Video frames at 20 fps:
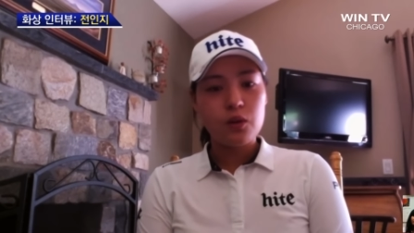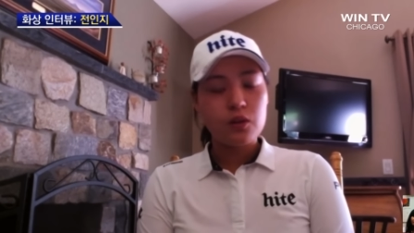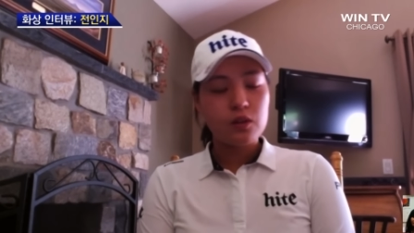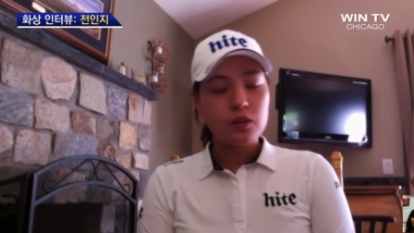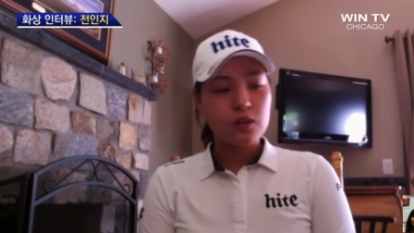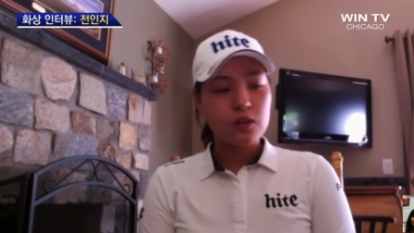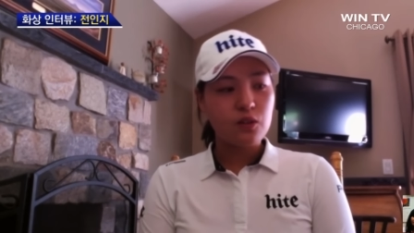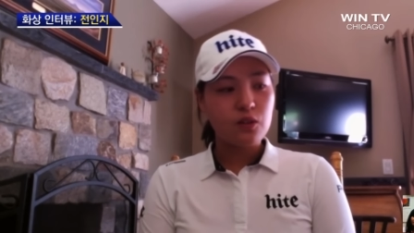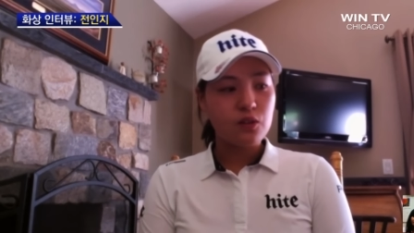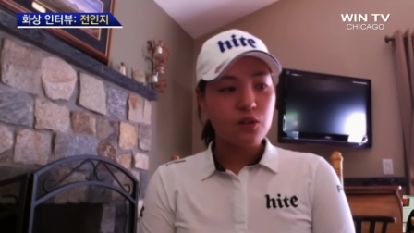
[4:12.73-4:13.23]

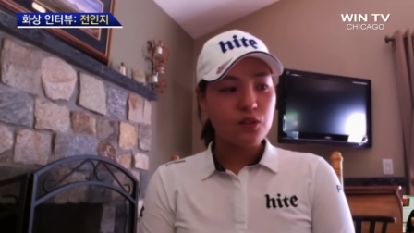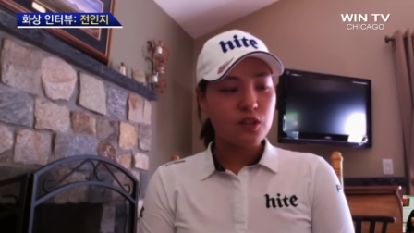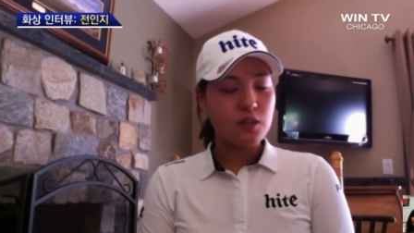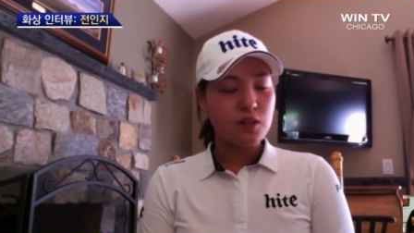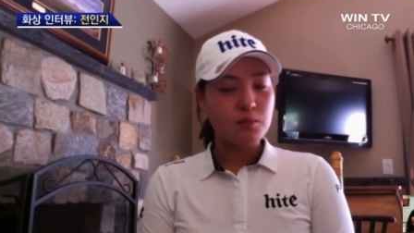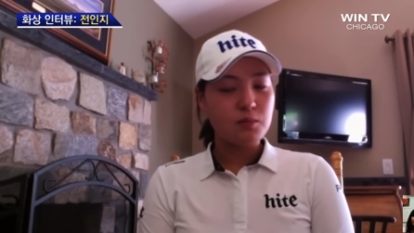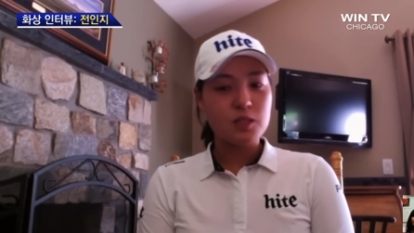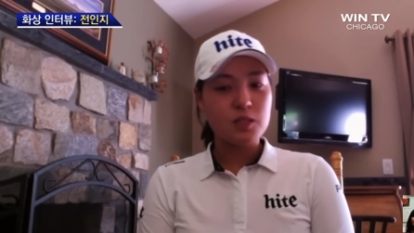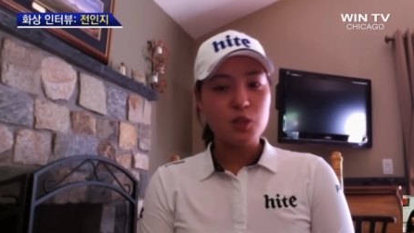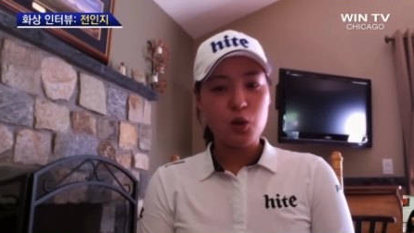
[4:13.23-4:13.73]
그런 것
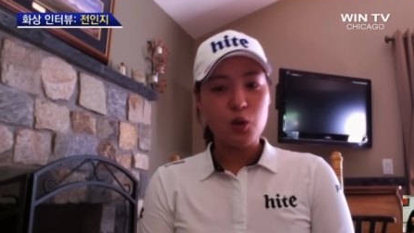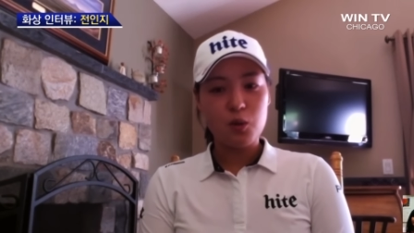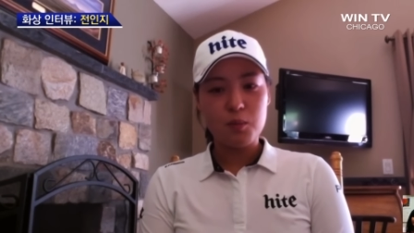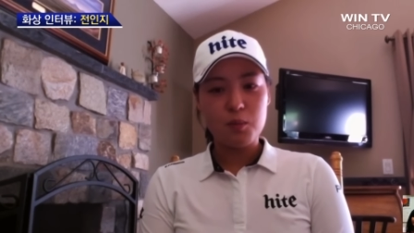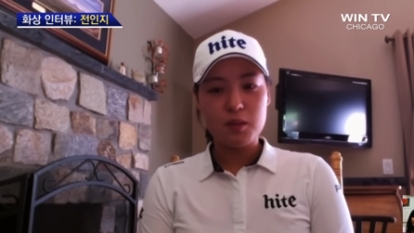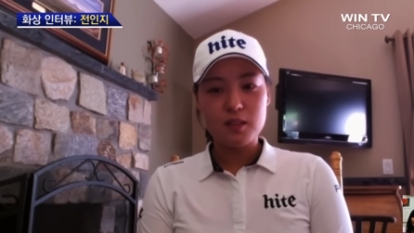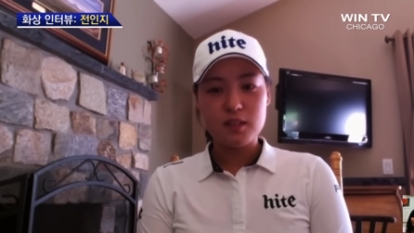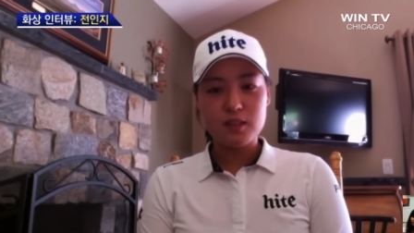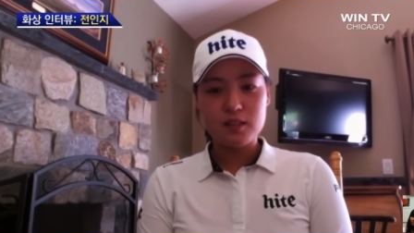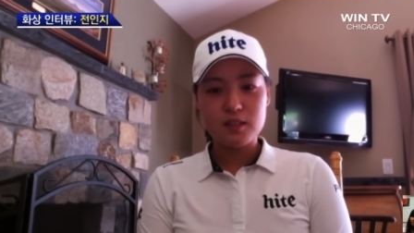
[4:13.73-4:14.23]
때문에
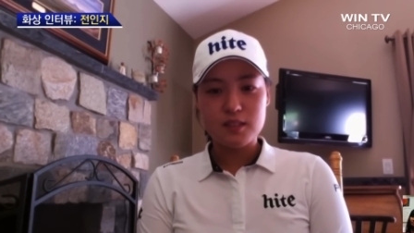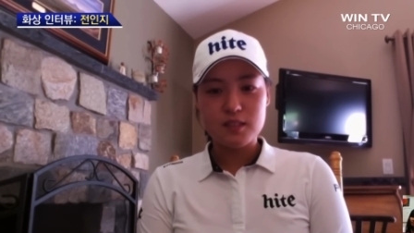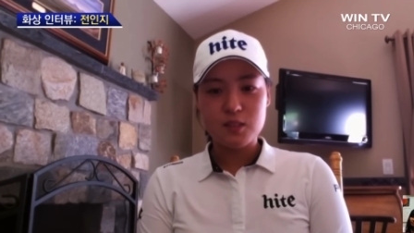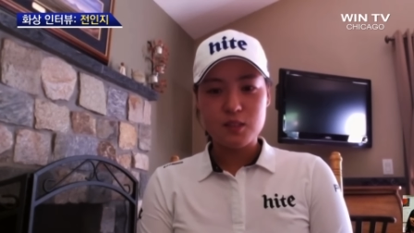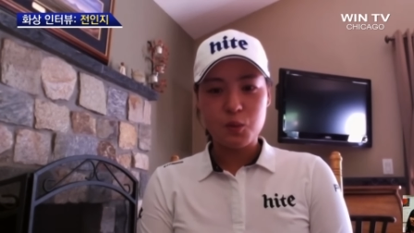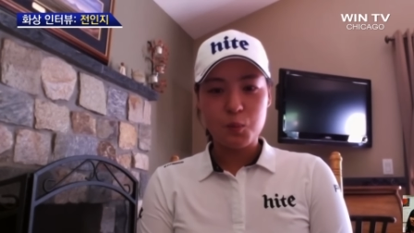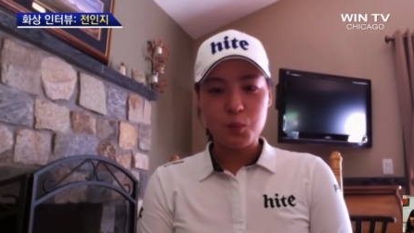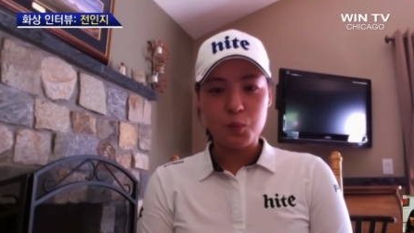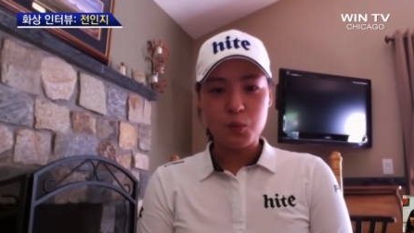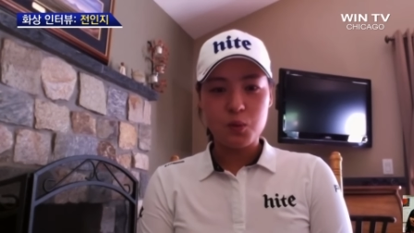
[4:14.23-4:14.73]
처음에는 이제
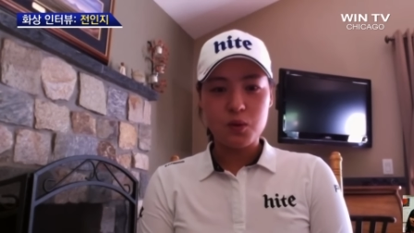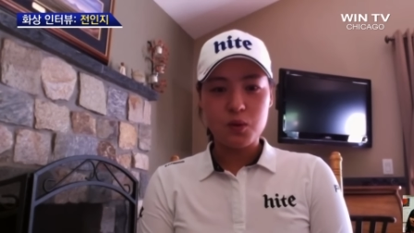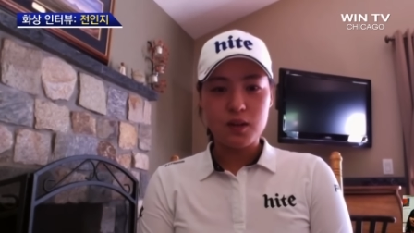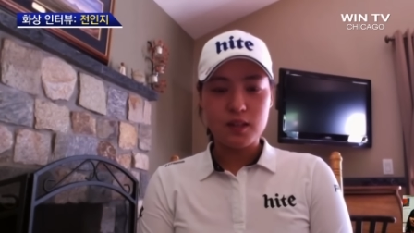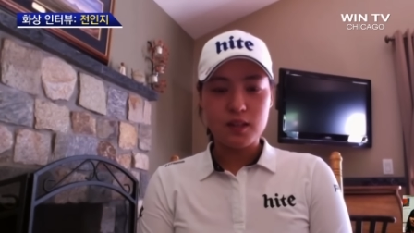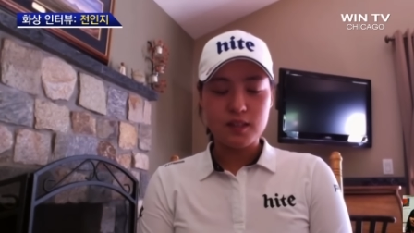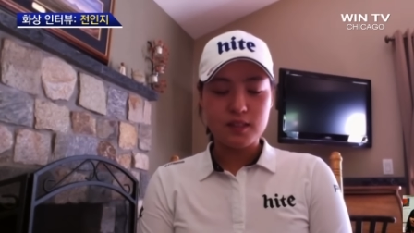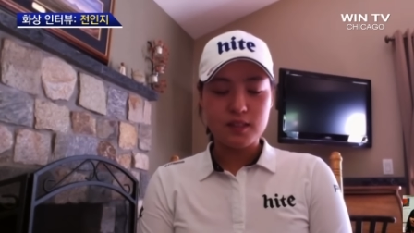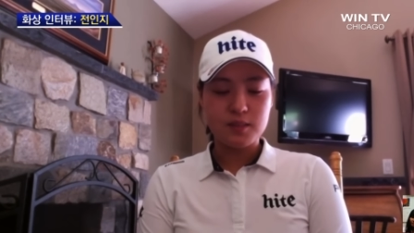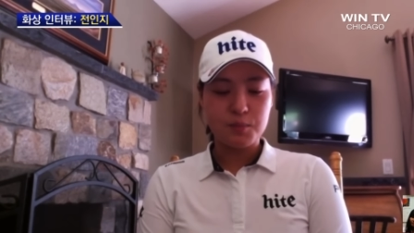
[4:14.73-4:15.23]

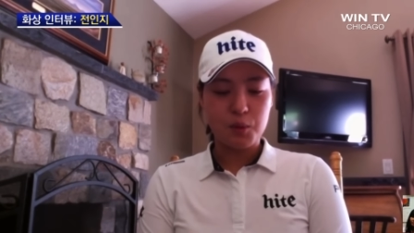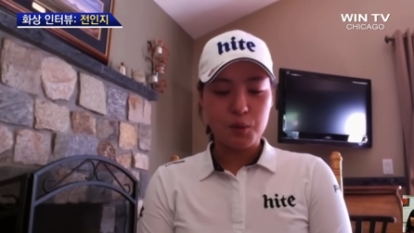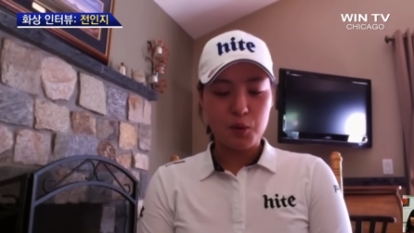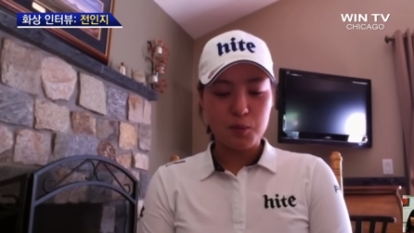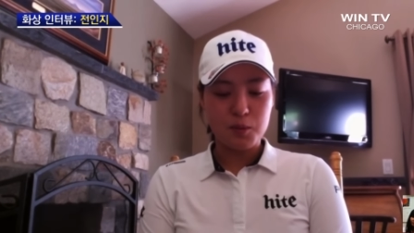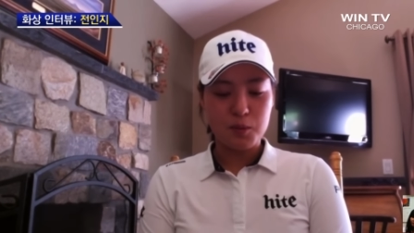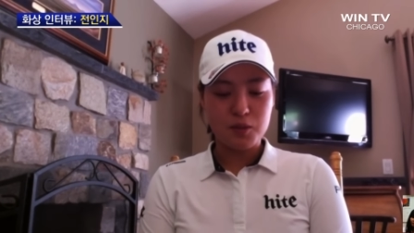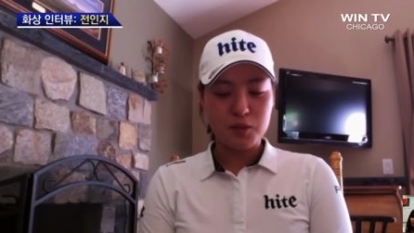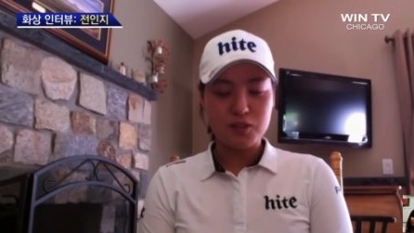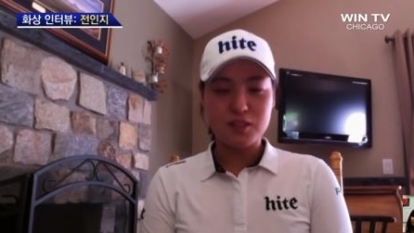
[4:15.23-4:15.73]
덤보라는
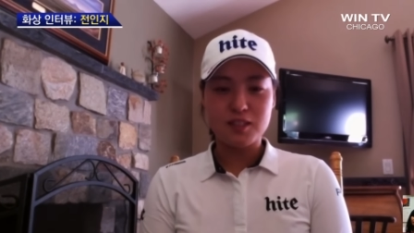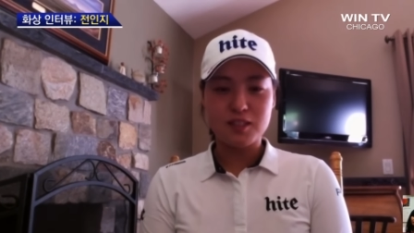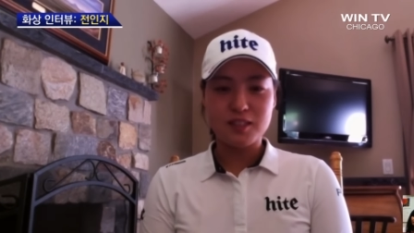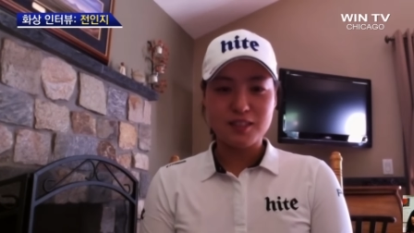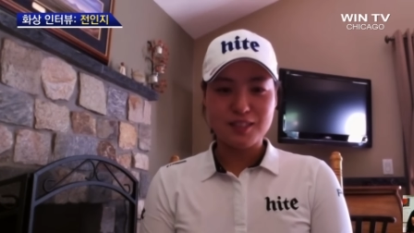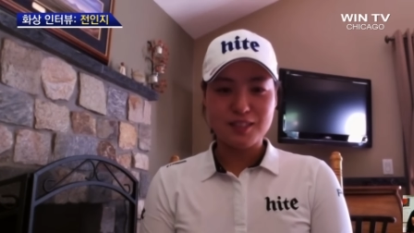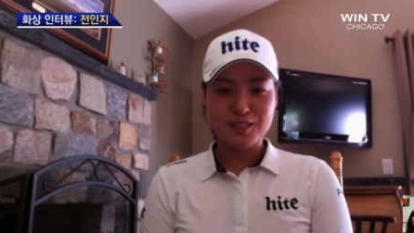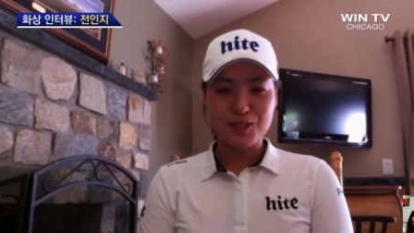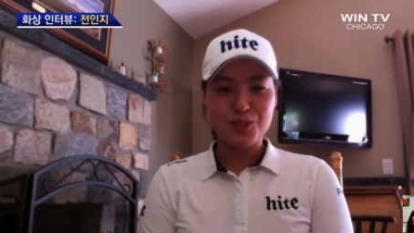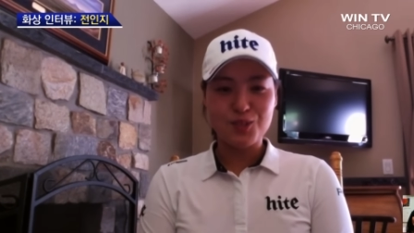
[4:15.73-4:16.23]

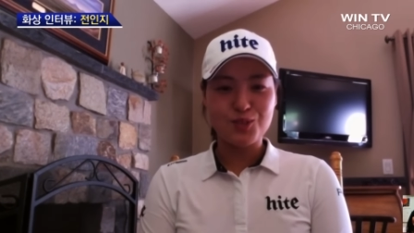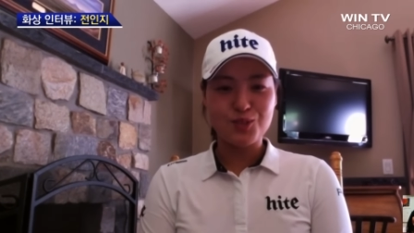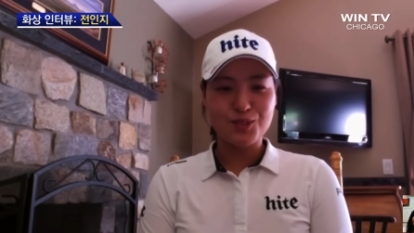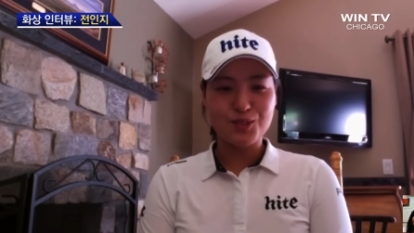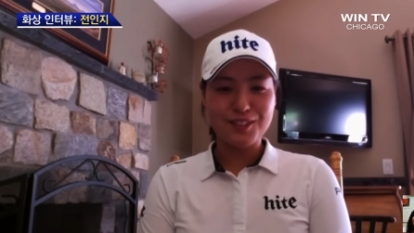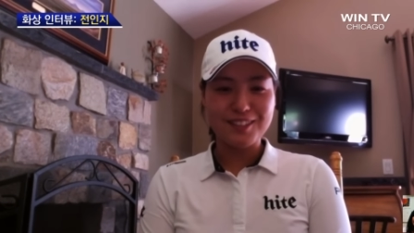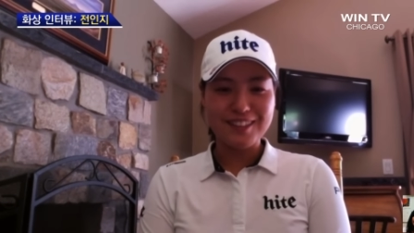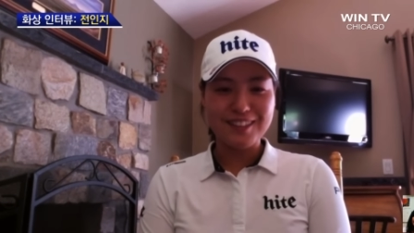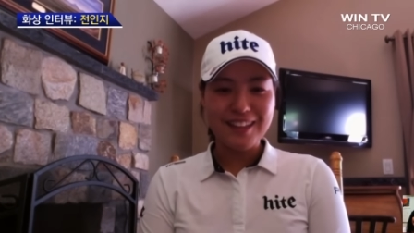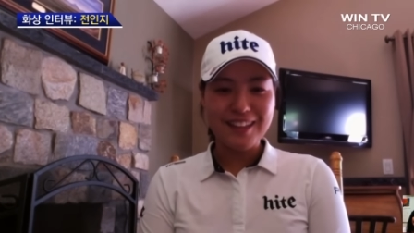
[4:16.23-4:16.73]
별명을
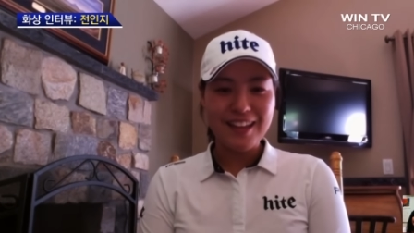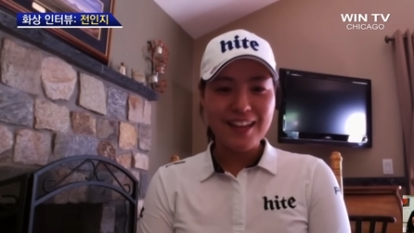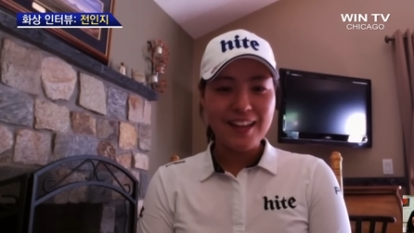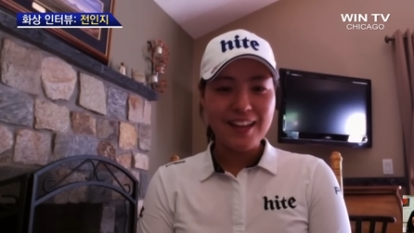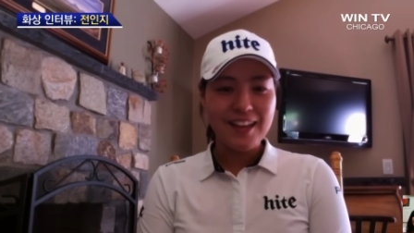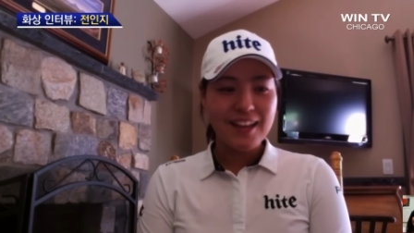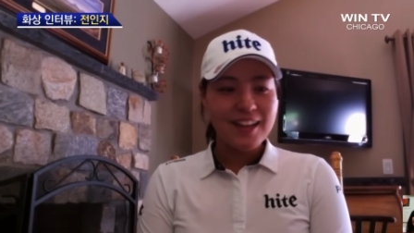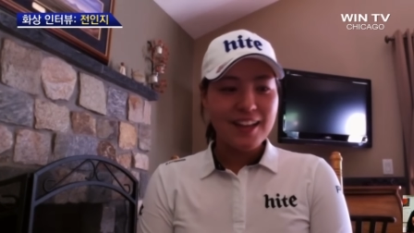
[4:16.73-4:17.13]
지어주셨는데